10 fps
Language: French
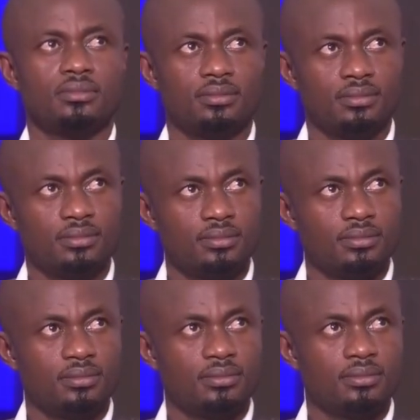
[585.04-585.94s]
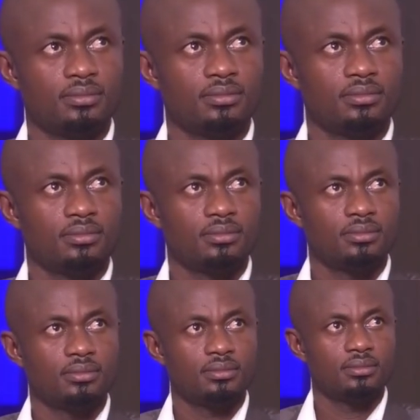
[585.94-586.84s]
le sponsor Guinness par exemple.
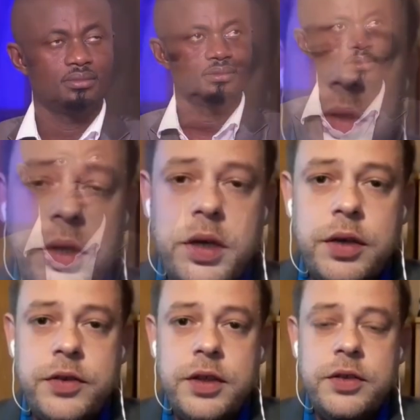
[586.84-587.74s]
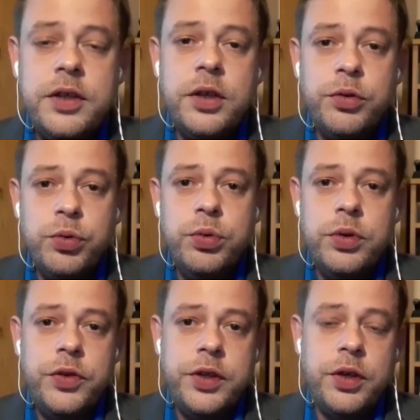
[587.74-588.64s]
Donc euh, c'est un tout,
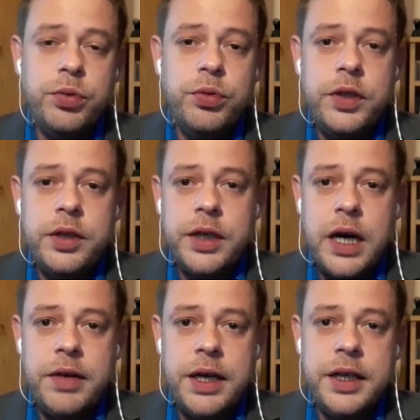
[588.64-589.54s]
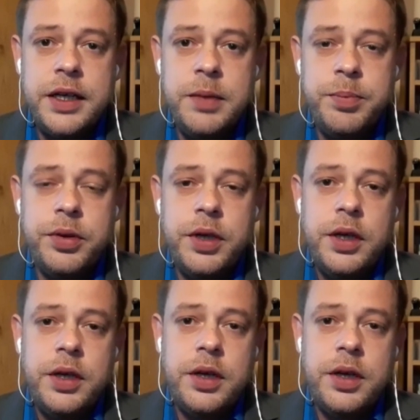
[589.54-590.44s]
c'est un tout, c'est un travail d'équipe.
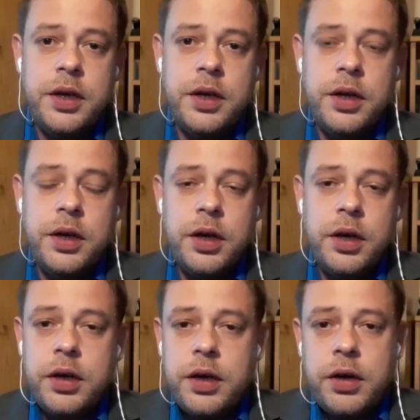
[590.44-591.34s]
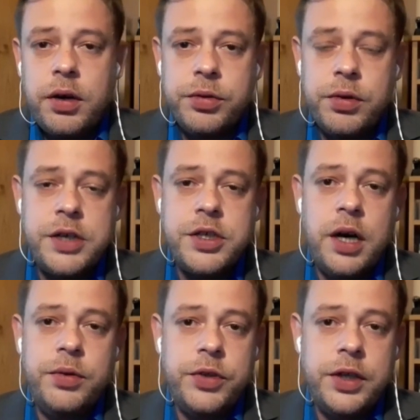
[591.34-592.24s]
Euh, quand on
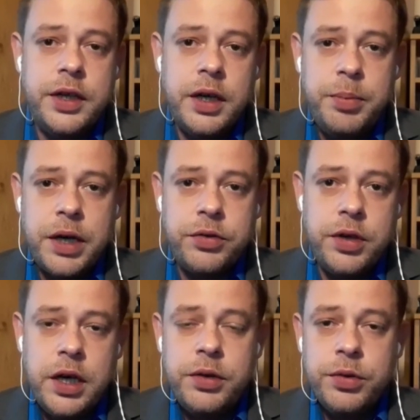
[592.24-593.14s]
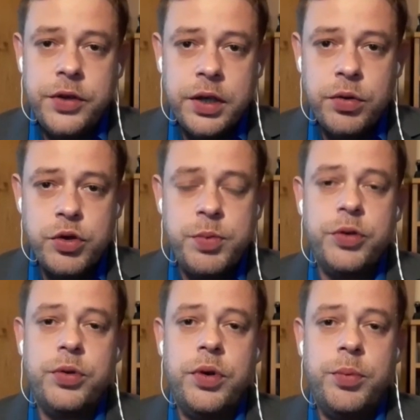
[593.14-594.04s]
lâchera nos intérêts personnels et nos égaux, je
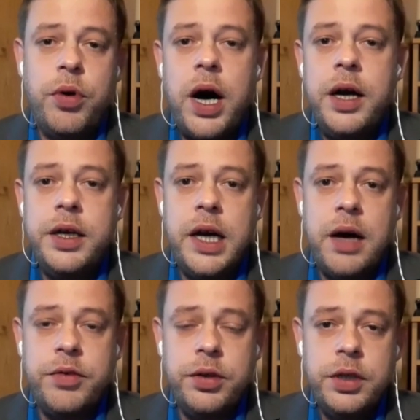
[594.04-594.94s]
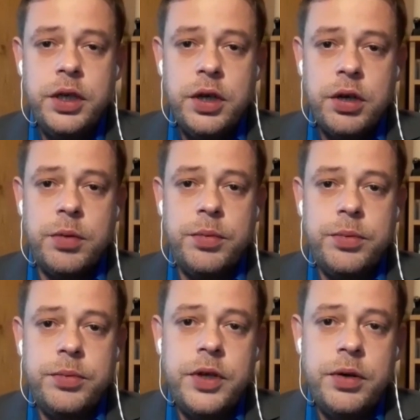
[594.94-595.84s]
pense qu'on pourra aller de l'avant,
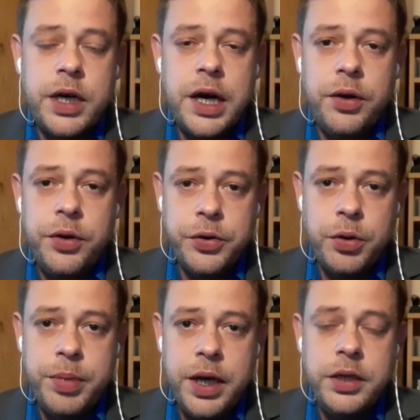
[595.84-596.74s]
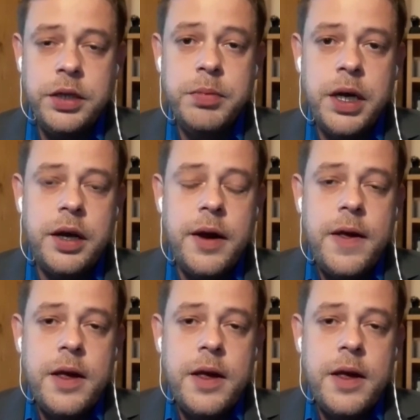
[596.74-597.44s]
comme c'est le cas dans d'autres pays, mais,